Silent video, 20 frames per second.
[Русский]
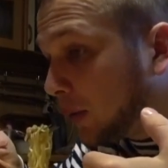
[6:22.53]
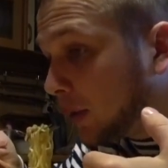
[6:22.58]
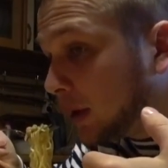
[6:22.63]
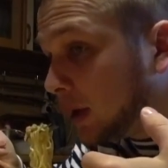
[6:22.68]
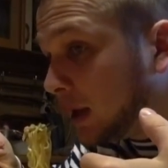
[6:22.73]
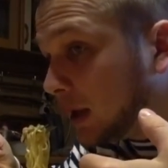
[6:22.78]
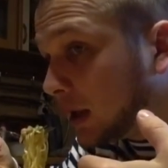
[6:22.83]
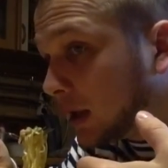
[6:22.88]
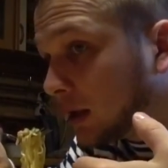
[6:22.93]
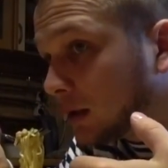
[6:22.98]

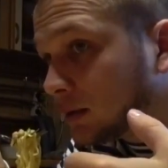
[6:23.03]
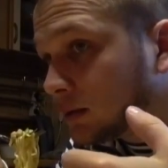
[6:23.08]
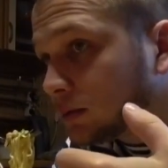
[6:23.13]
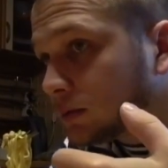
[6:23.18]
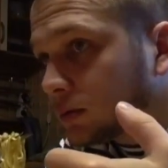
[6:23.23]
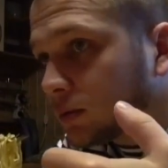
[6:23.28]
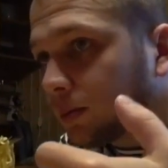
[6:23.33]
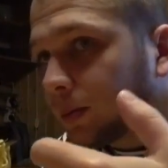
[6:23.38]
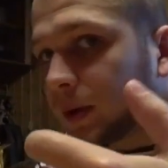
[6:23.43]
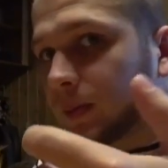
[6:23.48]
И,
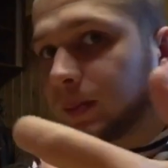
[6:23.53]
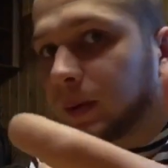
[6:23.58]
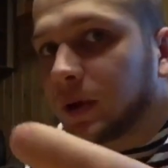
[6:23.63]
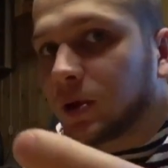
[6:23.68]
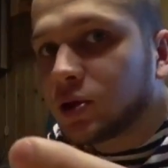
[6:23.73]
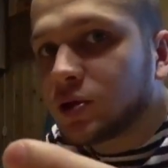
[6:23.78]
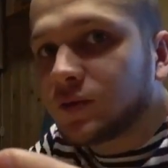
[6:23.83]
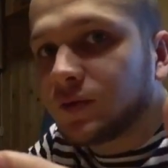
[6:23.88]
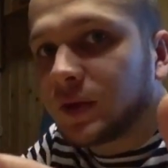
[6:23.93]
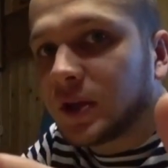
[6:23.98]

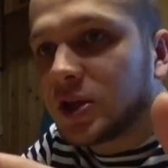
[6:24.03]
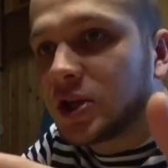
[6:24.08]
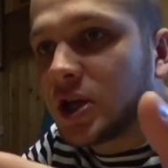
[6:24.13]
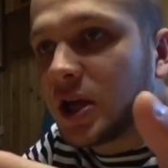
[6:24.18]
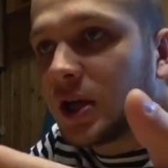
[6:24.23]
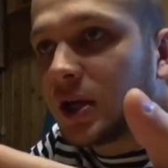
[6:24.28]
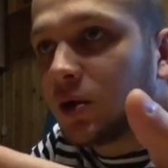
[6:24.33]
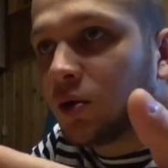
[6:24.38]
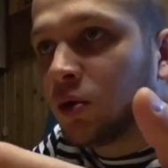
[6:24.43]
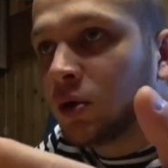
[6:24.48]
предположим, в
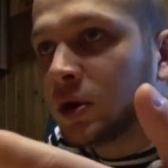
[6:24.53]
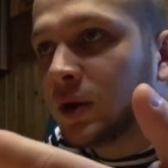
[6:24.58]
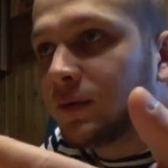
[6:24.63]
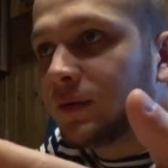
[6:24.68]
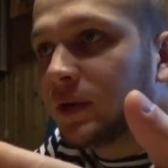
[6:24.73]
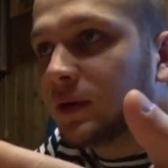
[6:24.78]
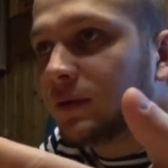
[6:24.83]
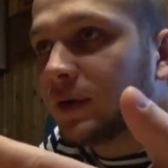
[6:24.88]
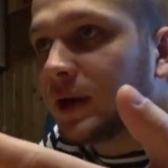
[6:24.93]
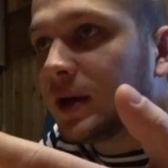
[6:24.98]
начале года,
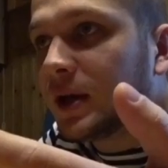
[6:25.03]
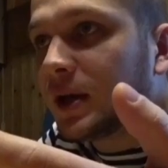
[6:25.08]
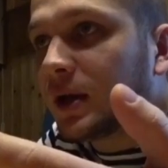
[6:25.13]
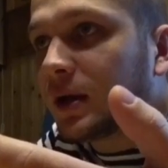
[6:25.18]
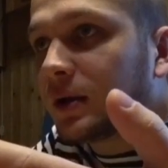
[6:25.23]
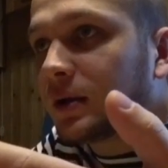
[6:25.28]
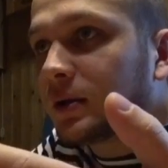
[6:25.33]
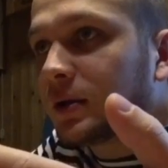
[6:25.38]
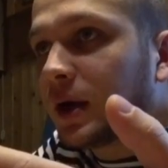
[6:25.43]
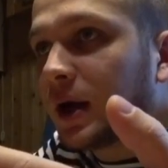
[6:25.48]
в
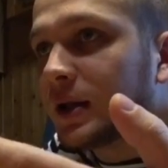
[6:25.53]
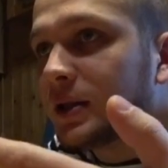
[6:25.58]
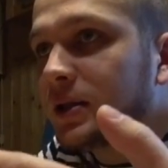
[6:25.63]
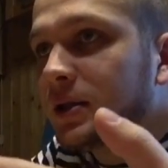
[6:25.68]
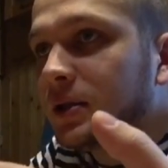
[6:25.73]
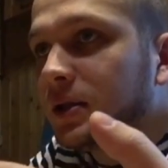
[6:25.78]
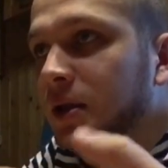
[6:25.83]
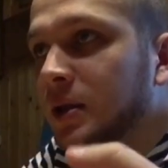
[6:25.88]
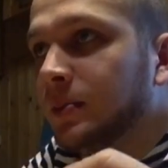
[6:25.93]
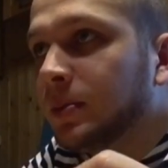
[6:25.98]
январе,
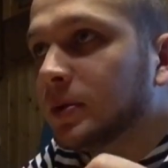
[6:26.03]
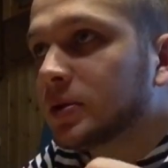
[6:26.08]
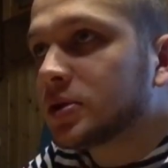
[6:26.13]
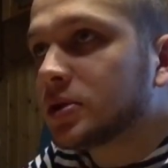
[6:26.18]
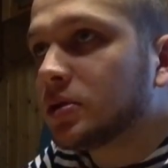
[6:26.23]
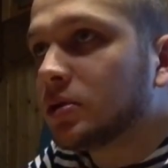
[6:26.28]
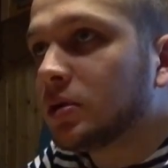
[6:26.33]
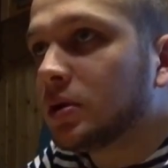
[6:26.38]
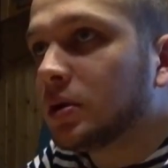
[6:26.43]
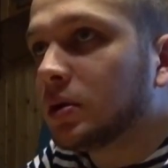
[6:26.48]
один рипл
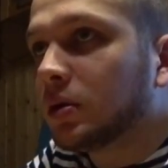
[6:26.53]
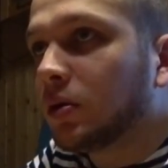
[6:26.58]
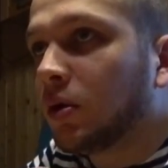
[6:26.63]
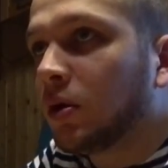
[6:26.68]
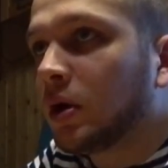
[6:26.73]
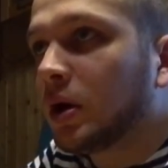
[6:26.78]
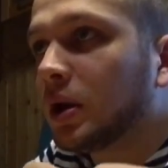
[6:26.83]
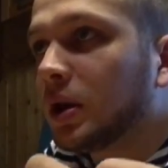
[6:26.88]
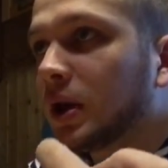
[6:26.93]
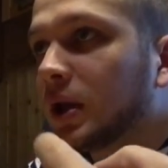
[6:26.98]
стоил
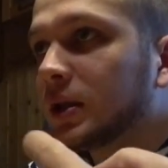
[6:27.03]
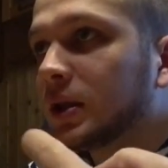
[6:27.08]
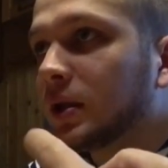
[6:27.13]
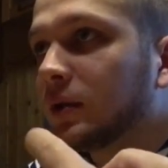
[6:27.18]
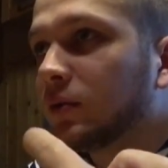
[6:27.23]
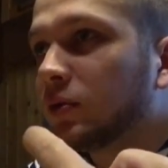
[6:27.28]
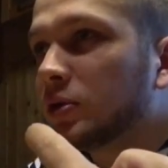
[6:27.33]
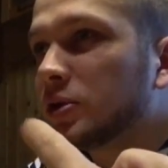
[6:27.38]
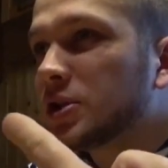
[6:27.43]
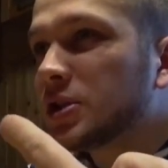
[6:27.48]
около
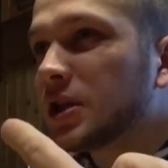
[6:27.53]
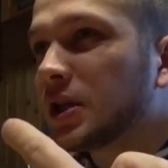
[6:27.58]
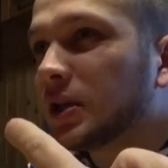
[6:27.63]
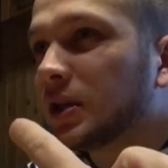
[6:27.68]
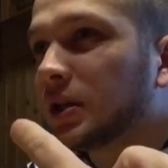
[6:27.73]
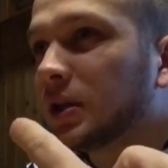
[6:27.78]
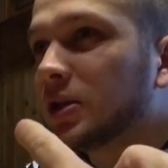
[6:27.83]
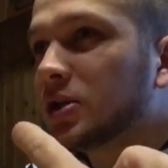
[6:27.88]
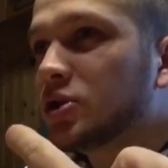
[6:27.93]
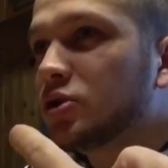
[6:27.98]
1
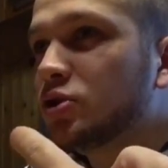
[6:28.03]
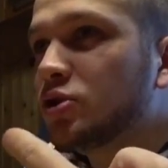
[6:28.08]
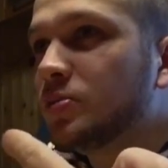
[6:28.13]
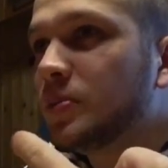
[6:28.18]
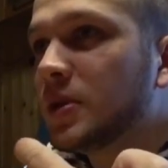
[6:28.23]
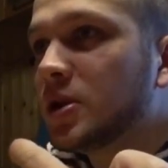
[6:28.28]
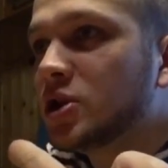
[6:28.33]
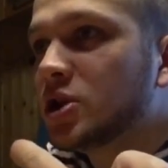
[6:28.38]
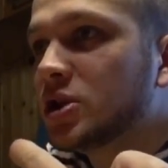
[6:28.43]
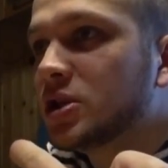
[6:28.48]
цента, даже чуть
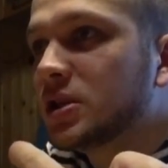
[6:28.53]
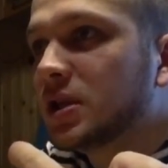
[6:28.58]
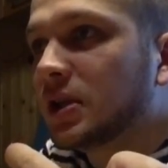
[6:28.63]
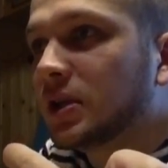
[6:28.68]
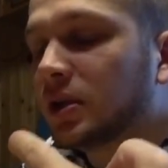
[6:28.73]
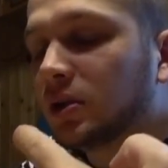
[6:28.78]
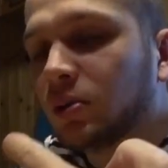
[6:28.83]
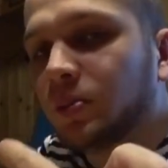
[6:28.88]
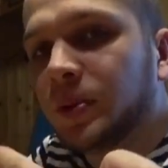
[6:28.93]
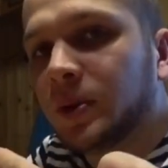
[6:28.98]
меньше
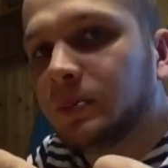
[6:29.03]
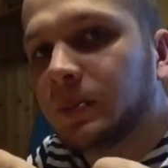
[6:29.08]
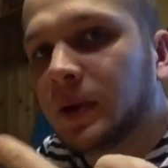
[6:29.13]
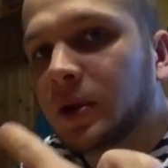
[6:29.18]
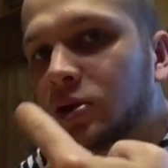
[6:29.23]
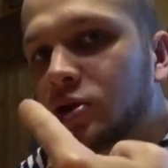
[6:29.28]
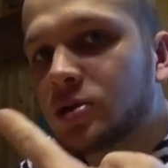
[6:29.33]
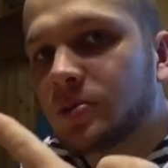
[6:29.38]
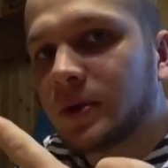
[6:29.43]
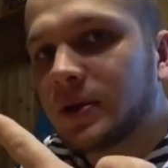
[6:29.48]
цента. Ну,
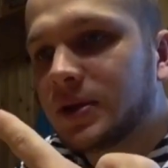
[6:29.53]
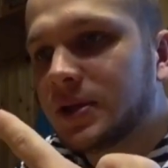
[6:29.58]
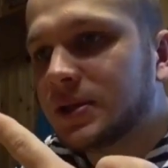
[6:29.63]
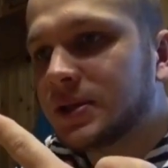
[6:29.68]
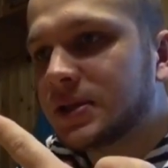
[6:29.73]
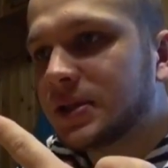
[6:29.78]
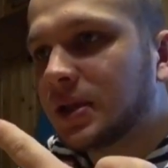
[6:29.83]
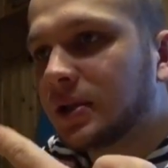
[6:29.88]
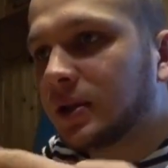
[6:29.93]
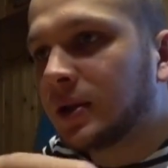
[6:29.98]
предположим,
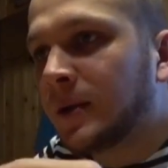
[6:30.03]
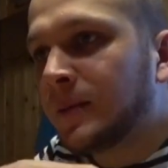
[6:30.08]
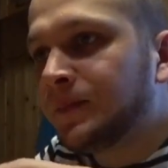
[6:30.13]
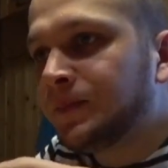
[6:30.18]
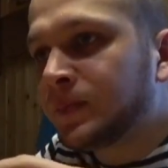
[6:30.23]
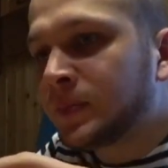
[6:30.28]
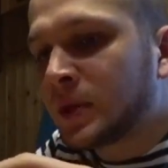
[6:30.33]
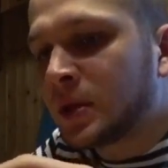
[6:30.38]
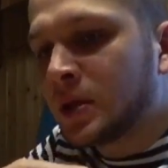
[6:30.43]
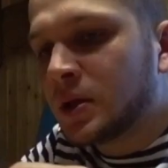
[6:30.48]
1 цент.
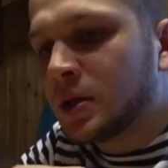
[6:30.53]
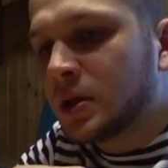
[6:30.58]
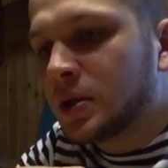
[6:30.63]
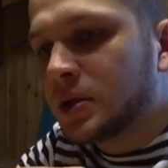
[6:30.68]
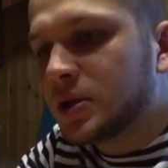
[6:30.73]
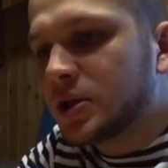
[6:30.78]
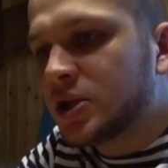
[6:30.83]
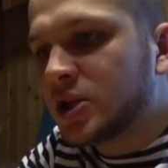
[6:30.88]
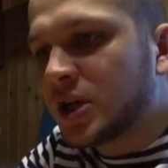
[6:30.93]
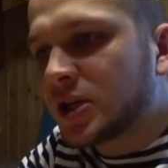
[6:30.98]

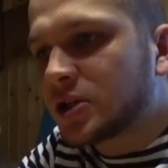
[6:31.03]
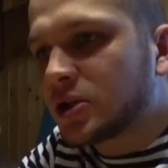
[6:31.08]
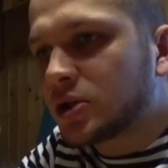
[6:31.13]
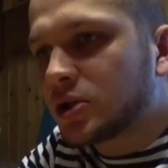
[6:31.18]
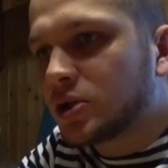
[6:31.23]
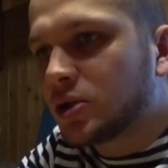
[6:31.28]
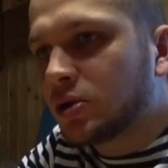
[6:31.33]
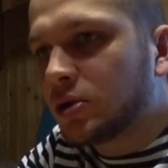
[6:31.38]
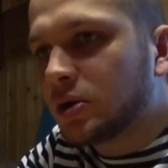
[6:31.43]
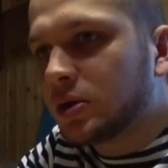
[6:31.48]
Сейчас он
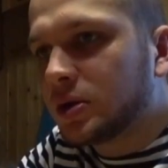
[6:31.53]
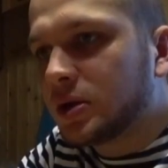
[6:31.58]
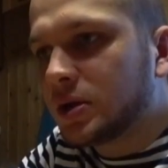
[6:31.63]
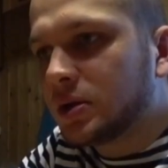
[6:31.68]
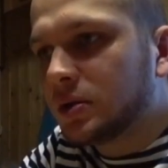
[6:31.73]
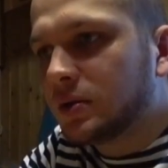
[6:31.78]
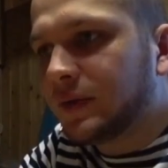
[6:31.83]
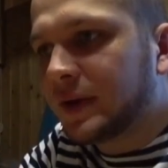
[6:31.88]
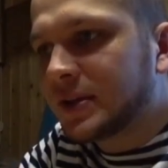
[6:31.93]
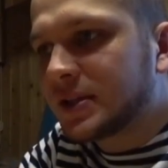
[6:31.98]
стоит
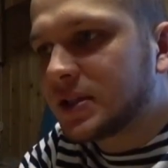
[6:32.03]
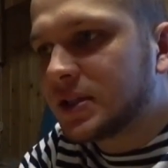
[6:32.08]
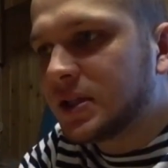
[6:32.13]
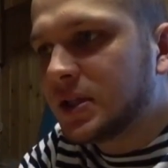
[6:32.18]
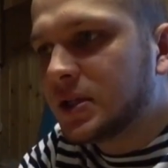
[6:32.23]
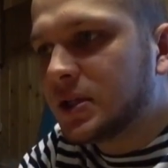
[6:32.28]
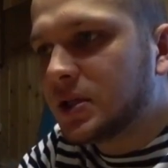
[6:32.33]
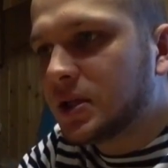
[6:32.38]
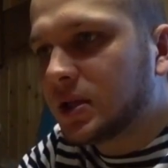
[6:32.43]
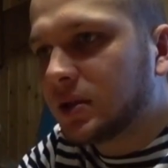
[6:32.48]

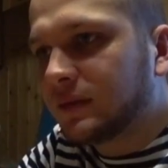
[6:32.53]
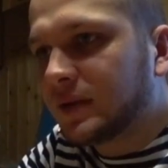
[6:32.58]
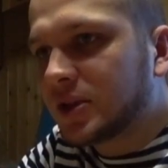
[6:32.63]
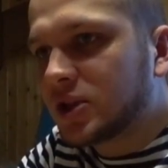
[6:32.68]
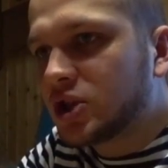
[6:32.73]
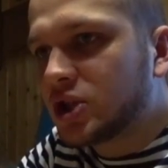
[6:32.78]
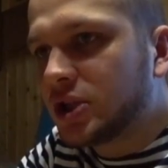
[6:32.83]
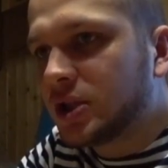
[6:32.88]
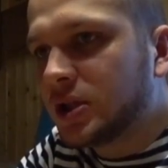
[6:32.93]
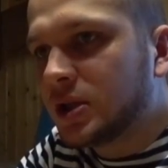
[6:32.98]

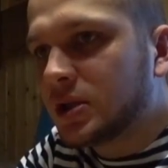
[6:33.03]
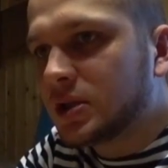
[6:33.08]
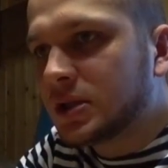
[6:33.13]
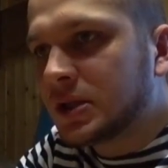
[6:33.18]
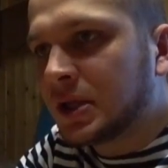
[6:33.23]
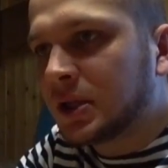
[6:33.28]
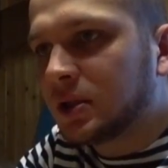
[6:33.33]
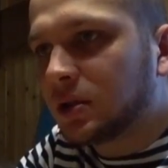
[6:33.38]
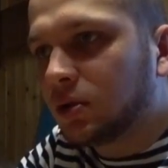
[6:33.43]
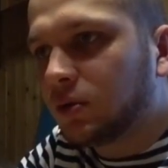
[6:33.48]
23-24
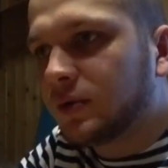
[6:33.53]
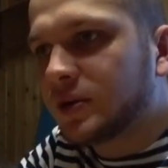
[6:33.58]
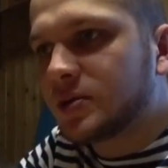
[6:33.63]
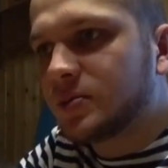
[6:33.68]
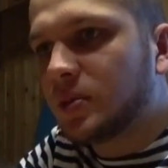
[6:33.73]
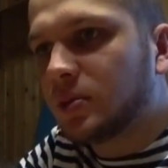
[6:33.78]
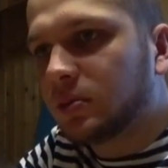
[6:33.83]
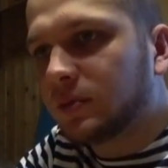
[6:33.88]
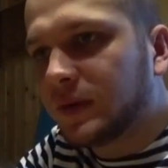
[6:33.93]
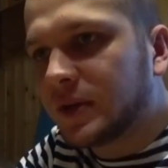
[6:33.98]
цента, ну,
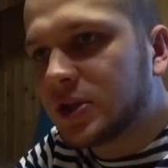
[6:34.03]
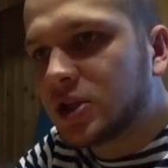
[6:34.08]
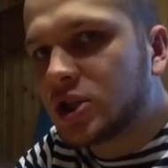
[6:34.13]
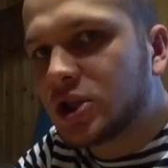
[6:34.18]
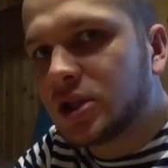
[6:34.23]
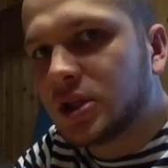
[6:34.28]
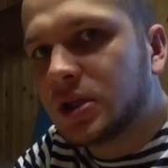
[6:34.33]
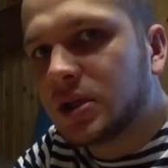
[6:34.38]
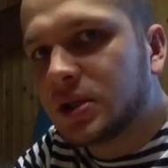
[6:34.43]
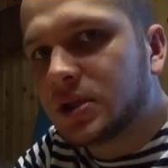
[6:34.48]
возьмем
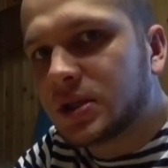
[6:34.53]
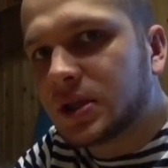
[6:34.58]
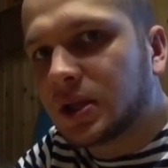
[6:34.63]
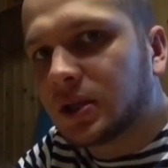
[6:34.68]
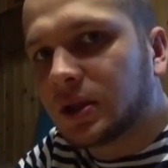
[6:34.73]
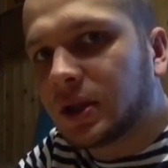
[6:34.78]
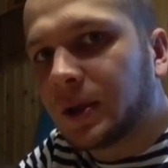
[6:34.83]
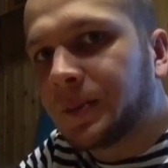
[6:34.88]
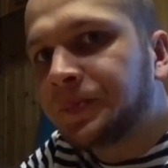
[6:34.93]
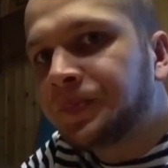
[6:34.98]
24
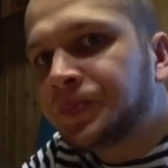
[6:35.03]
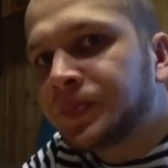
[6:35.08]
цента.